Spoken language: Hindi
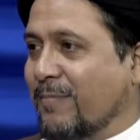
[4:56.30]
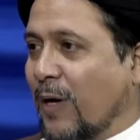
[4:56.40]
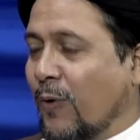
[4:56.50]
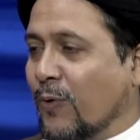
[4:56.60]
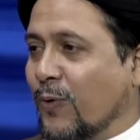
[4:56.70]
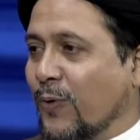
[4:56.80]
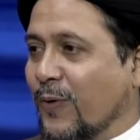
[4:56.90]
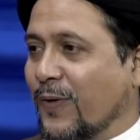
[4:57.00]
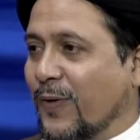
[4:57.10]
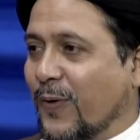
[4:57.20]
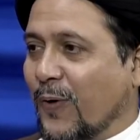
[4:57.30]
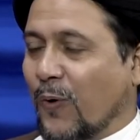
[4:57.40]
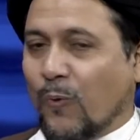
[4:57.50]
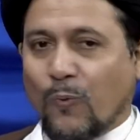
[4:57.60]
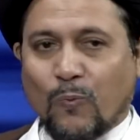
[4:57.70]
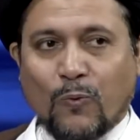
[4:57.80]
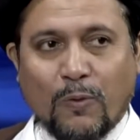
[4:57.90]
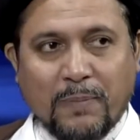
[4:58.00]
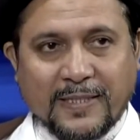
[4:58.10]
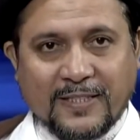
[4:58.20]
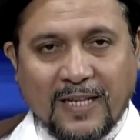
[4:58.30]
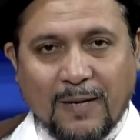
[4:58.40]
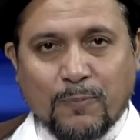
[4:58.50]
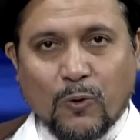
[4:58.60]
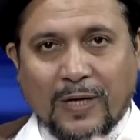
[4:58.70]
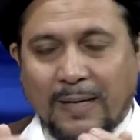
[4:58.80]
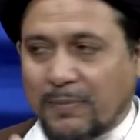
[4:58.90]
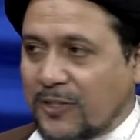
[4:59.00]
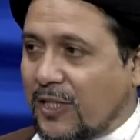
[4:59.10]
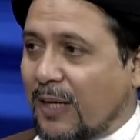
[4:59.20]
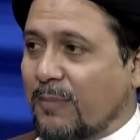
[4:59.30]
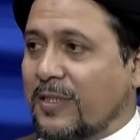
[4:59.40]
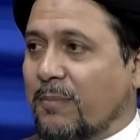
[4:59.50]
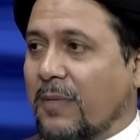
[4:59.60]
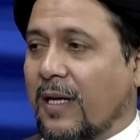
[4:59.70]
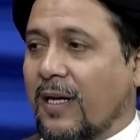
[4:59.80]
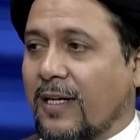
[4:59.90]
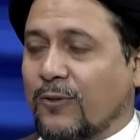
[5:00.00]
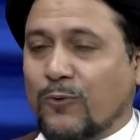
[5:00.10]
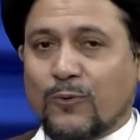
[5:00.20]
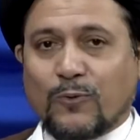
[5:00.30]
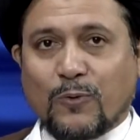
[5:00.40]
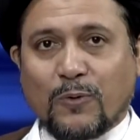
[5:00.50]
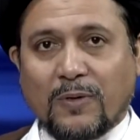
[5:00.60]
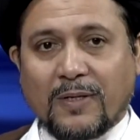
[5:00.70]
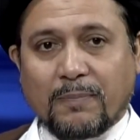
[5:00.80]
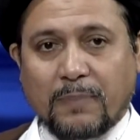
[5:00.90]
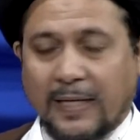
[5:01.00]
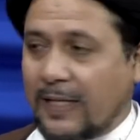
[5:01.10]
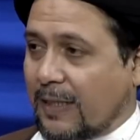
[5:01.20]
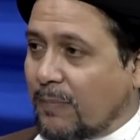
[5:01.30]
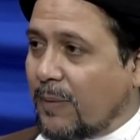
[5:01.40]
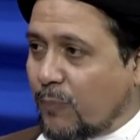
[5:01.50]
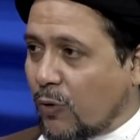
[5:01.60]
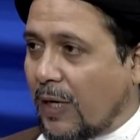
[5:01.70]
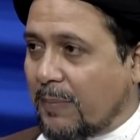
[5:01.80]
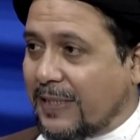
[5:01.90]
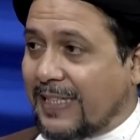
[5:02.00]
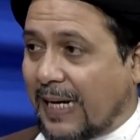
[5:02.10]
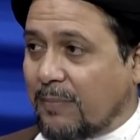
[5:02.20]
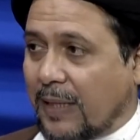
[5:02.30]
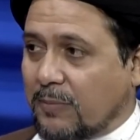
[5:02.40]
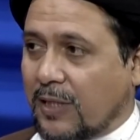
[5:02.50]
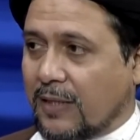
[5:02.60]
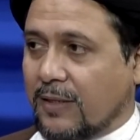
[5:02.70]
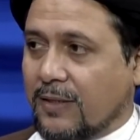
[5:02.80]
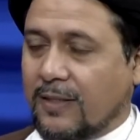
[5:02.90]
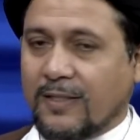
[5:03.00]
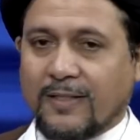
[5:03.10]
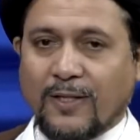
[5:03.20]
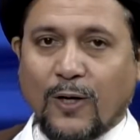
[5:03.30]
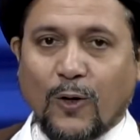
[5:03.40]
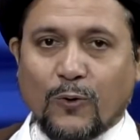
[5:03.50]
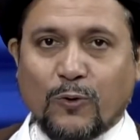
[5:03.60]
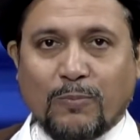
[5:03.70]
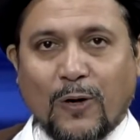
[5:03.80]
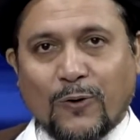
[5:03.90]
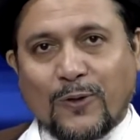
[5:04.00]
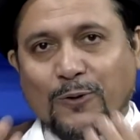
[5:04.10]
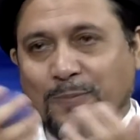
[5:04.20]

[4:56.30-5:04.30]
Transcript: माओ को वो बच्चा प्रोग्राम की शक्ल में जब मिला तो पहले कम कम प्रोग्राम आते टाइम टाइम से आते थे तो माओ ने